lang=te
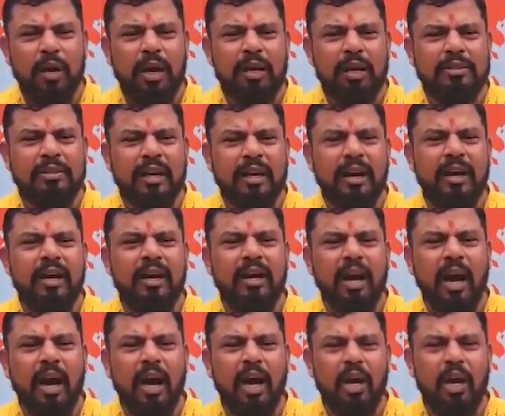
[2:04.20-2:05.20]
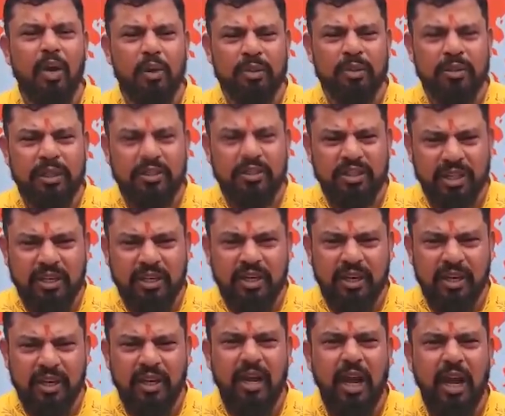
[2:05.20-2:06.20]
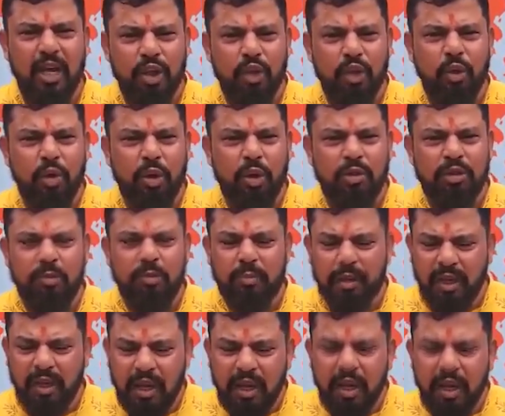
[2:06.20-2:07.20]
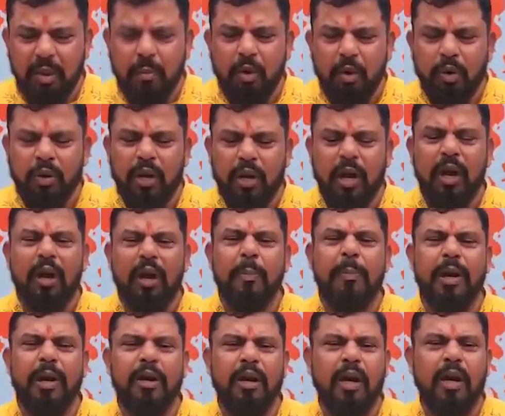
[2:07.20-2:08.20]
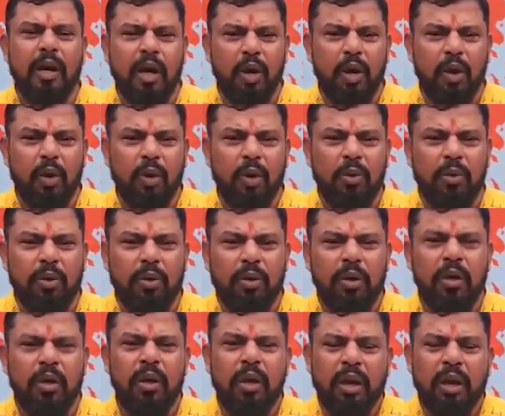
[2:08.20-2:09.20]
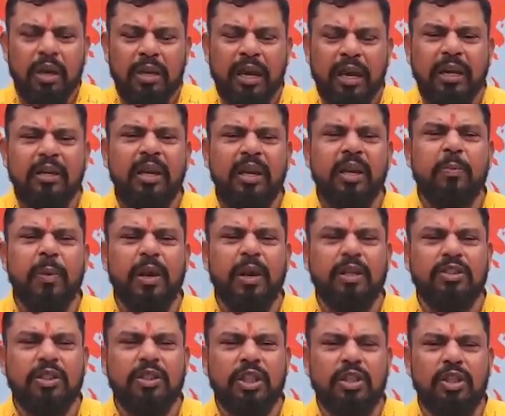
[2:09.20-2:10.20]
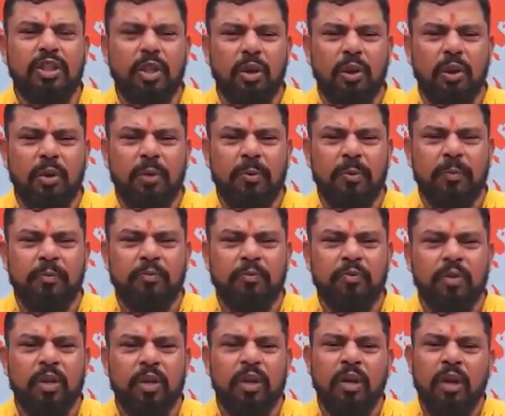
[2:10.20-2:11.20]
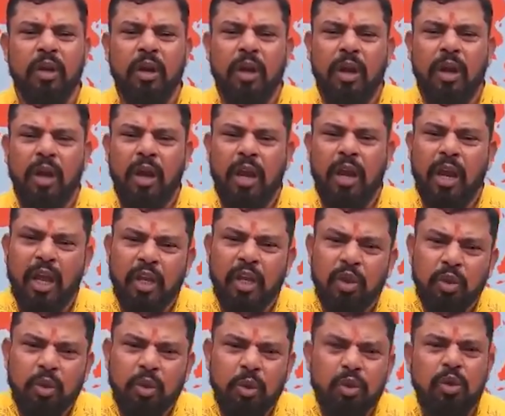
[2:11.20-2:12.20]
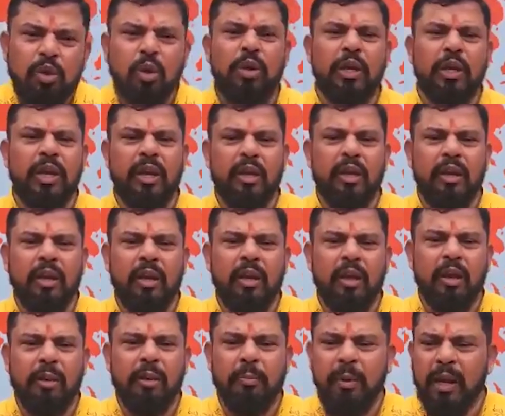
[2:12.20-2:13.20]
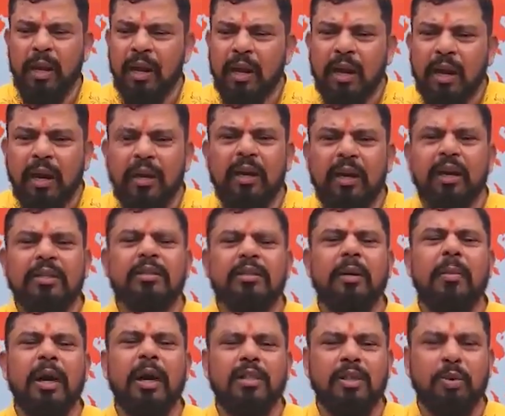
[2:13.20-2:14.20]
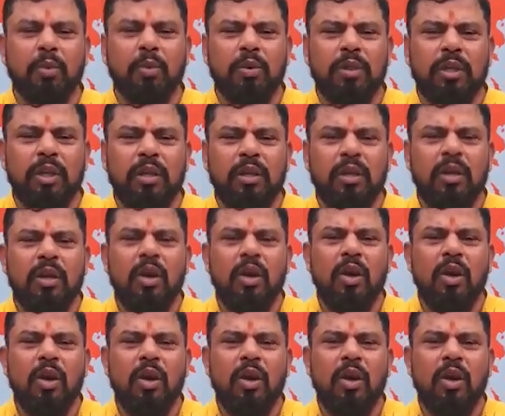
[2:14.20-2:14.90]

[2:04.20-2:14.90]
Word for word: ఒక్కసారి ఆలోచన చెయ్యండి అందుకోసం ఈ బోనాల పండగలో ఎట్టి పరిస్థితిలో హిందూతోనే మన కటిక సమాజం ఉంది